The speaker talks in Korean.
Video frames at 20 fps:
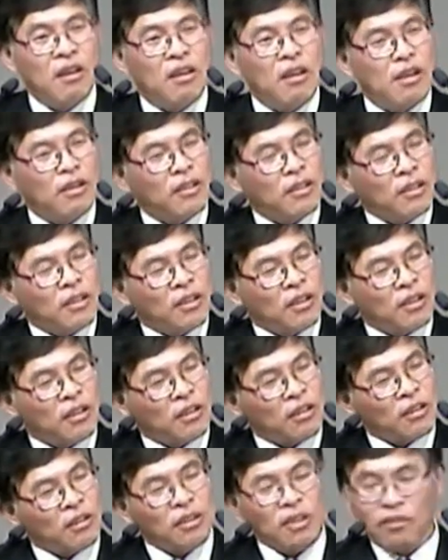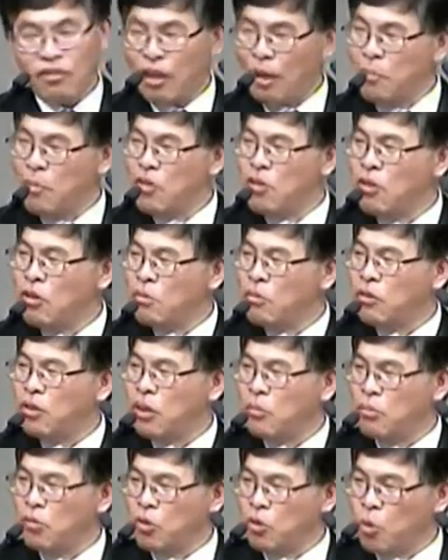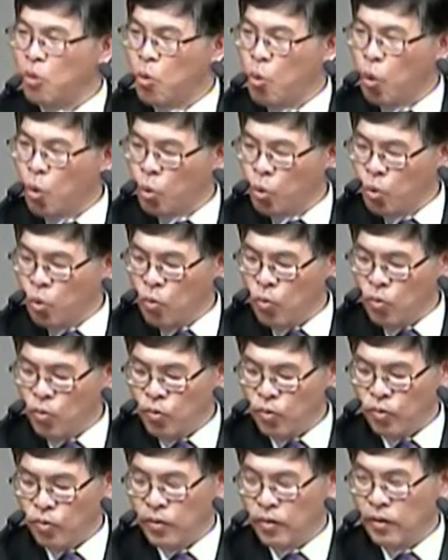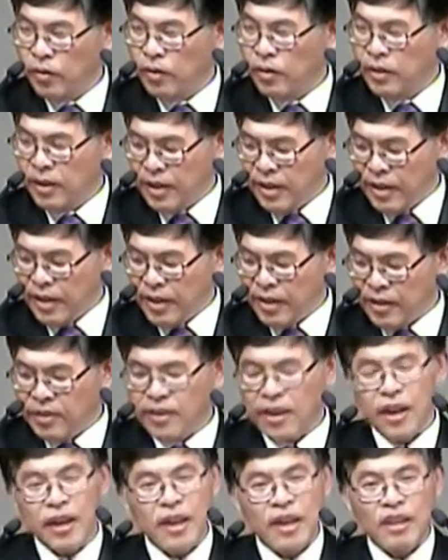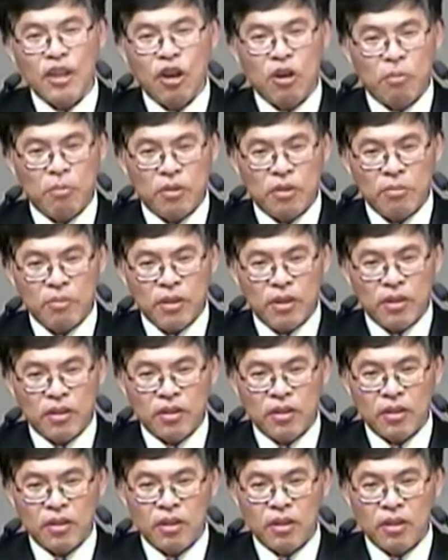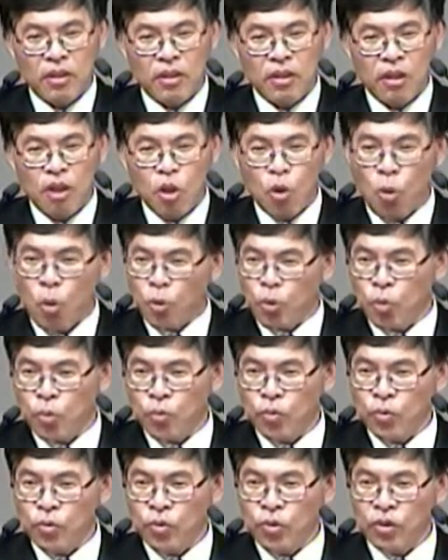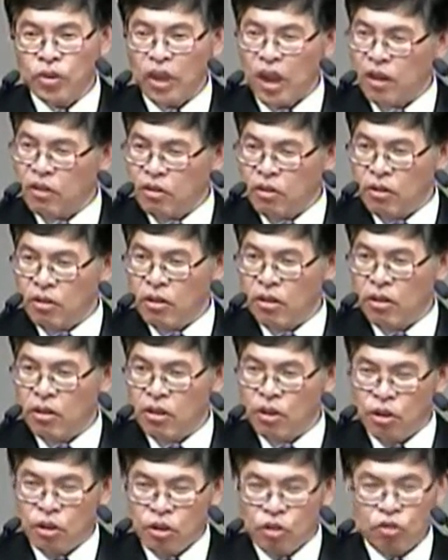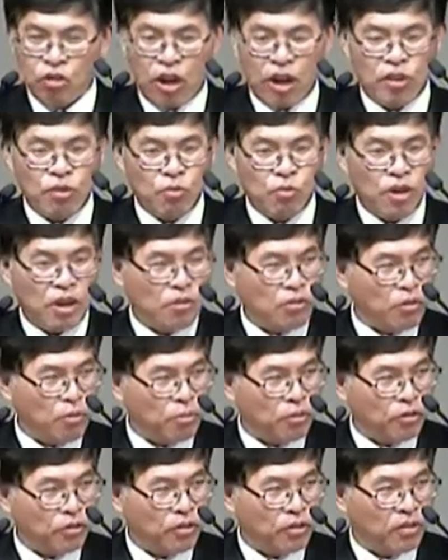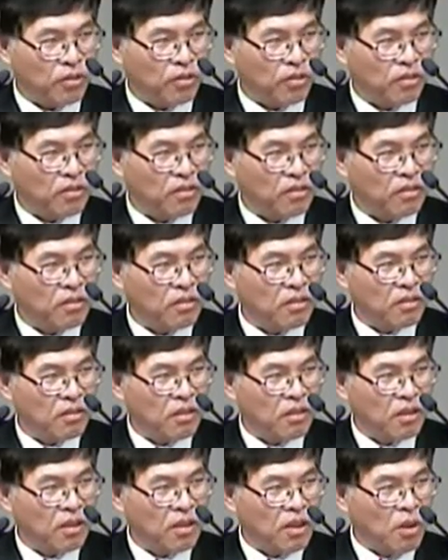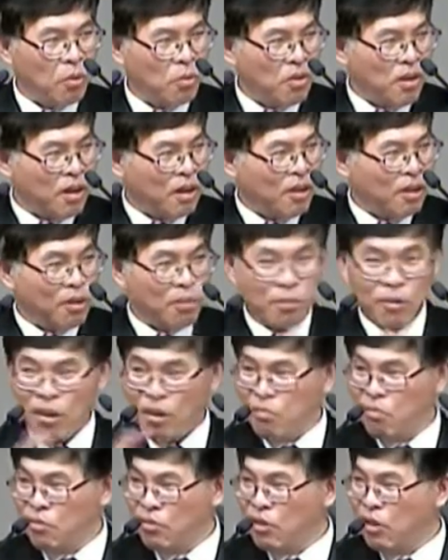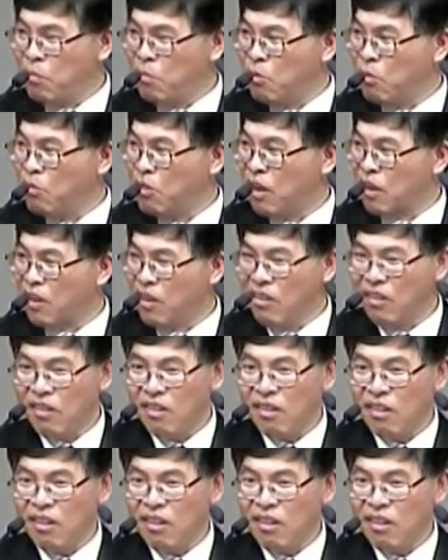그러니까 근데 재밌는 건 뭐냐면 고통은 일상이 되어버리면 고통은 나를 좌지우지할 수 없어요. 그러니까 오늘날 여러분의 문제는 뭔지 알아요?